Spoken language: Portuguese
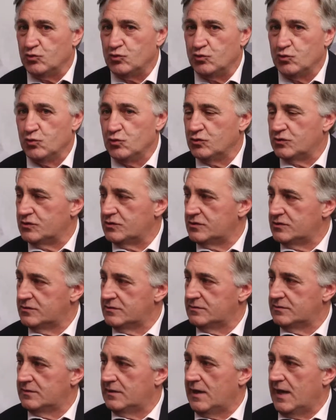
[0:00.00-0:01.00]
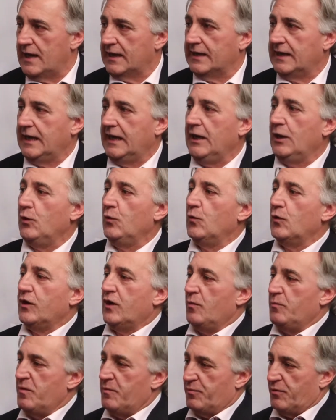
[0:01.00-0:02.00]
jus aquilo que
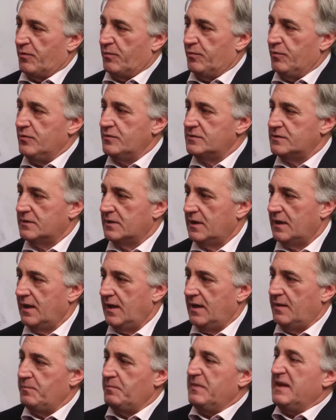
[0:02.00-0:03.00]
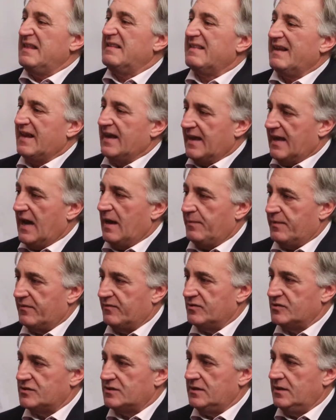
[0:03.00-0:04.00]
eu me propus, que é me entregar para
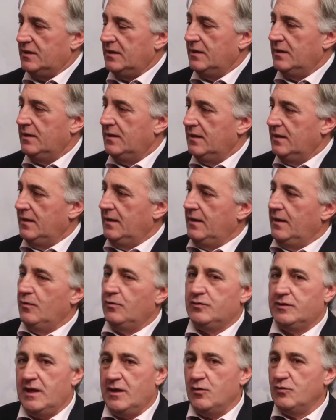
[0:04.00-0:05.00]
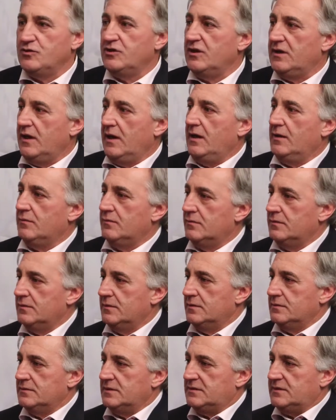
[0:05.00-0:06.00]
você, eu tenho o direito
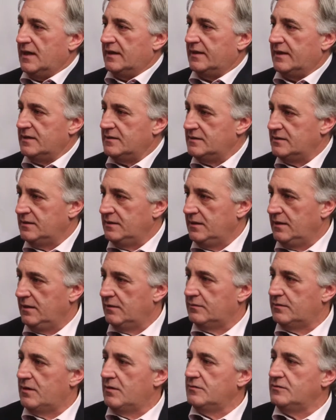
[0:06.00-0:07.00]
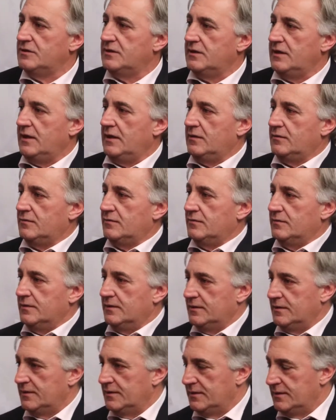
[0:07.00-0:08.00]
de te agredir, eu tenho o direito
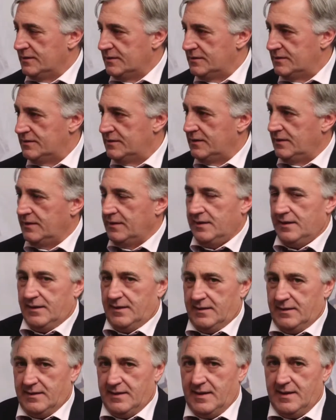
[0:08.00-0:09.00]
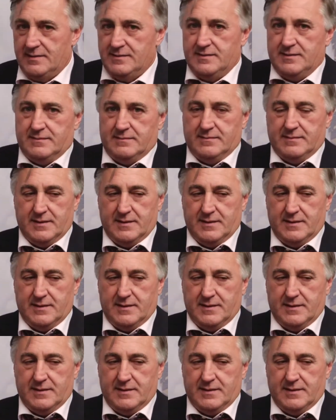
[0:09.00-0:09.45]
de, né, de,